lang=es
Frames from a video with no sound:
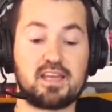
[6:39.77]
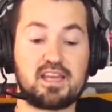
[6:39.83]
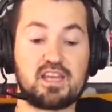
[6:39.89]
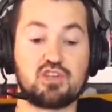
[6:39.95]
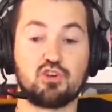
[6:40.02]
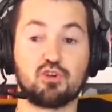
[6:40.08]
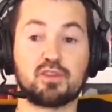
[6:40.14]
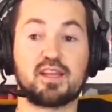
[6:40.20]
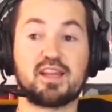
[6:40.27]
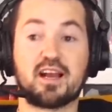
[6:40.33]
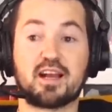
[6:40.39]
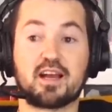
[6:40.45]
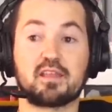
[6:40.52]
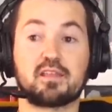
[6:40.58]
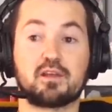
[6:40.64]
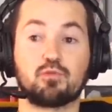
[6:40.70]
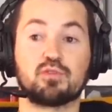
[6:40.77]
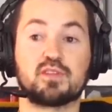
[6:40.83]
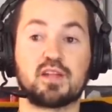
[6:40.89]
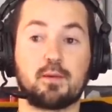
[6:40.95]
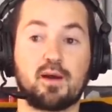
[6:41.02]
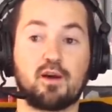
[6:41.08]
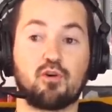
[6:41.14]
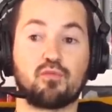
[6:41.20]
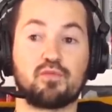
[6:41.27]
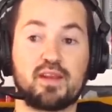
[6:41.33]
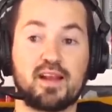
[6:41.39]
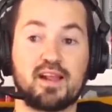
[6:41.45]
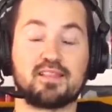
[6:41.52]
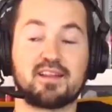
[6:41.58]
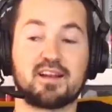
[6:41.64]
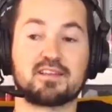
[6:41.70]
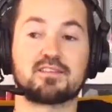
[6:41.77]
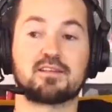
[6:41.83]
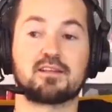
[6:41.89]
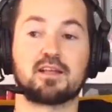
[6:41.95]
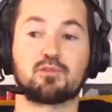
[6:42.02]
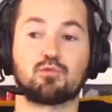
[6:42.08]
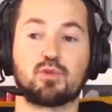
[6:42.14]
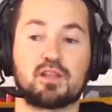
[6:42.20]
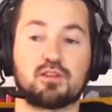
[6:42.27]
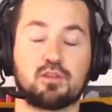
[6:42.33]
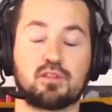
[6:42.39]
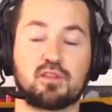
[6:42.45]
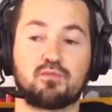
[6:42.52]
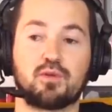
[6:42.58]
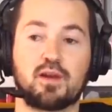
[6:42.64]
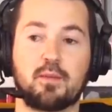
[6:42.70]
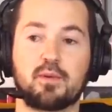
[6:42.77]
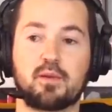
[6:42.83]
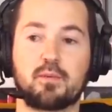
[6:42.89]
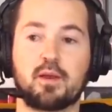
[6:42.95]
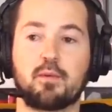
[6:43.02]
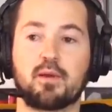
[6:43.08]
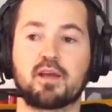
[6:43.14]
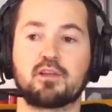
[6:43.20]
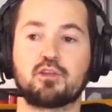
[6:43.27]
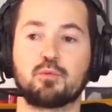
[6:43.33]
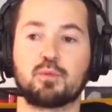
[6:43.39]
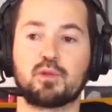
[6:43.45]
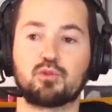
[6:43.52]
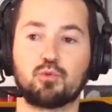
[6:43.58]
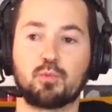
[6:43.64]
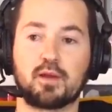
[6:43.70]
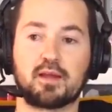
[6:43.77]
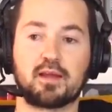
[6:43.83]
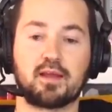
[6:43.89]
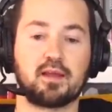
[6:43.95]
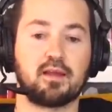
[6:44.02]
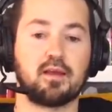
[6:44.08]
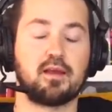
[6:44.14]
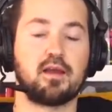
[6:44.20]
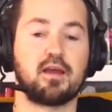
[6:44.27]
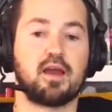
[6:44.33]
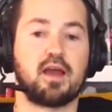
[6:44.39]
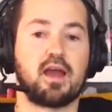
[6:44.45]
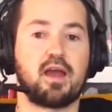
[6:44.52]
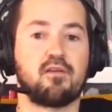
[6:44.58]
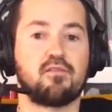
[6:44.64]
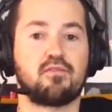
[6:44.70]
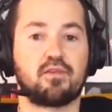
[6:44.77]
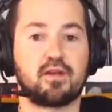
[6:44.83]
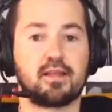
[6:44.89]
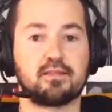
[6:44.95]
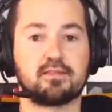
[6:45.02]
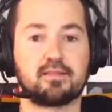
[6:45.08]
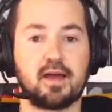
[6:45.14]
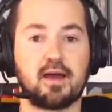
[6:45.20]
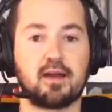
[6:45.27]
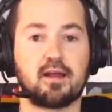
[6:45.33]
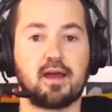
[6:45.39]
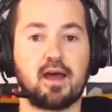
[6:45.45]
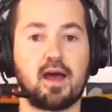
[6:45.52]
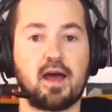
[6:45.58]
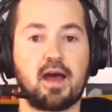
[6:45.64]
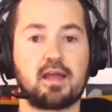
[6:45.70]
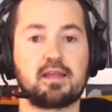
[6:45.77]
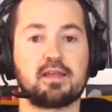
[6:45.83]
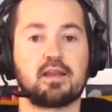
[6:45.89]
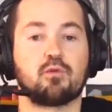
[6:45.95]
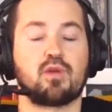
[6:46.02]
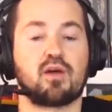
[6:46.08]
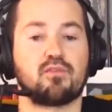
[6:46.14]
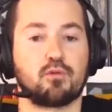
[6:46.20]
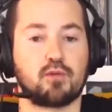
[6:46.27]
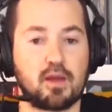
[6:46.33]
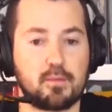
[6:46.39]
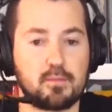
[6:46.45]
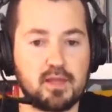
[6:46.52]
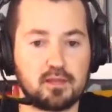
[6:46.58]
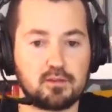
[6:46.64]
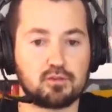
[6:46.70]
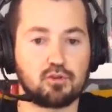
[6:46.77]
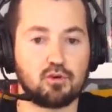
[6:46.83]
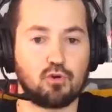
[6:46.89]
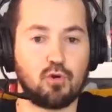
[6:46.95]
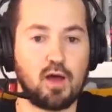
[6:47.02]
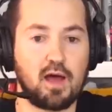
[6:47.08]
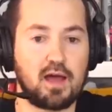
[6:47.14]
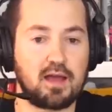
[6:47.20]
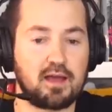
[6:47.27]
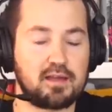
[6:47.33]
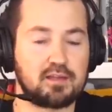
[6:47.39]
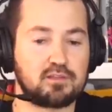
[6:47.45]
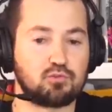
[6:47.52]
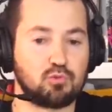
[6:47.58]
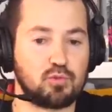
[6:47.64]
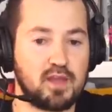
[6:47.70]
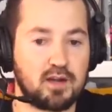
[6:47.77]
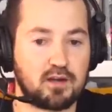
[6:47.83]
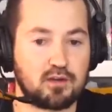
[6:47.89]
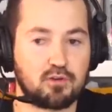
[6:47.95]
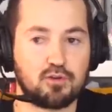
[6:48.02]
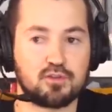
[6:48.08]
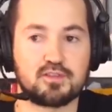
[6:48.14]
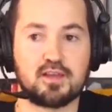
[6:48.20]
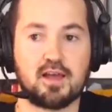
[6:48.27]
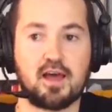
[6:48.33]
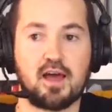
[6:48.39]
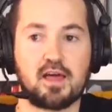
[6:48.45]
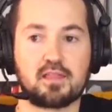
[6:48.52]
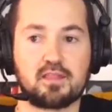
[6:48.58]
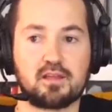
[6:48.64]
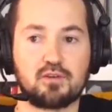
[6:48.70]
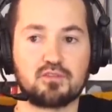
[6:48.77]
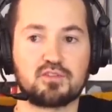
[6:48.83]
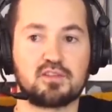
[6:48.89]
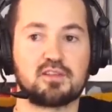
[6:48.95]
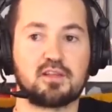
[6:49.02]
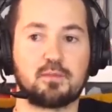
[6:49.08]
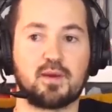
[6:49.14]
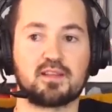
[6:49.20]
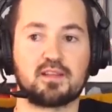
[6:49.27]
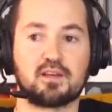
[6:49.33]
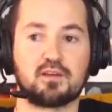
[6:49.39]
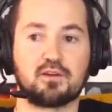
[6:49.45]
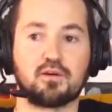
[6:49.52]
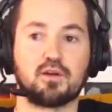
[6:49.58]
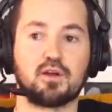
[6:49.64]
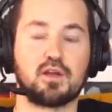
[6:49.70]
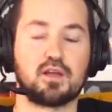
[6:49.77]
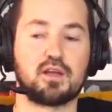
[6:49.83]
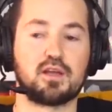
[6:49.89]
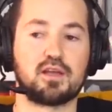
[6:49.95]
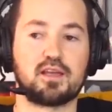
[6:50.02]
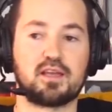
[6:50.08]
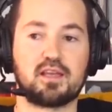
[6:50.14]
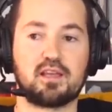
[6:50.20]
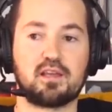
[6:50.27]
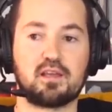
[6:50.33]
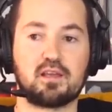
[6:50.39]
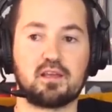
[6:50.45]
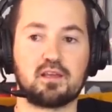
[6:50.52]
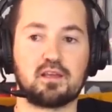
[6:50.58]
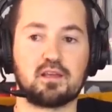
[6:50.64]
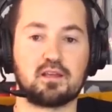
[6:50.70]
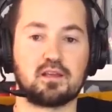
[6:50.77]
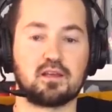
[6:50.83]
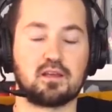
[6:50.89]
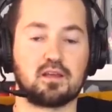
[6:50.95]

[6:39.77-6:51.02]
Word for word: y yo tenía que hacer un trabajo final de la asignatura. Entonces fue la primera vez que yo me tuve que enfrentar a ir a un afloramiento, a estudiar cosas, a hacerlo sistemático. Claro, claro, y,